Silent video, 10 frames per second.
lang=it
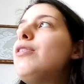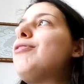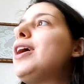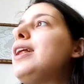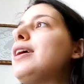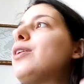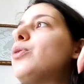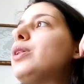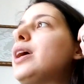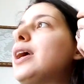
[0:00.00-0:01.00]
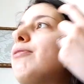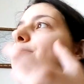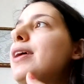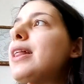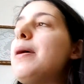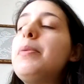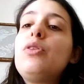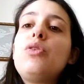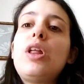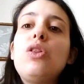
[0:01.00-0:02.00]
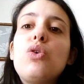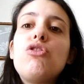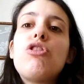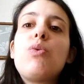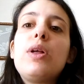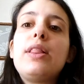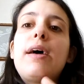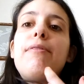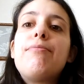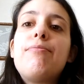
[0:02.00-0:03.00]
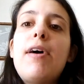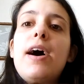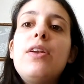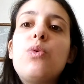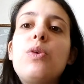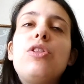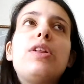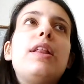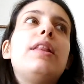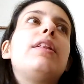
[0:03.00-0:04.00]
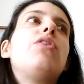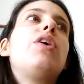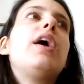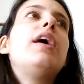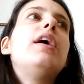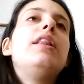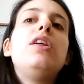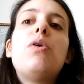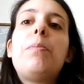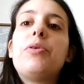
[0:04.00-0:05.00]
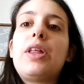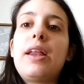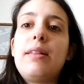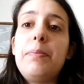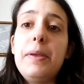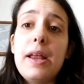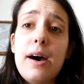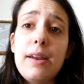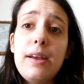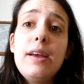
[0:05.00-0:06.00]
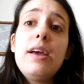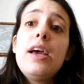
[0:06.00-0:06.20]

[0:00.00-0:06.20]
fai le cose che fai sempre, soltanto che c'è questo affanno, questa sensazione di non poter respirare.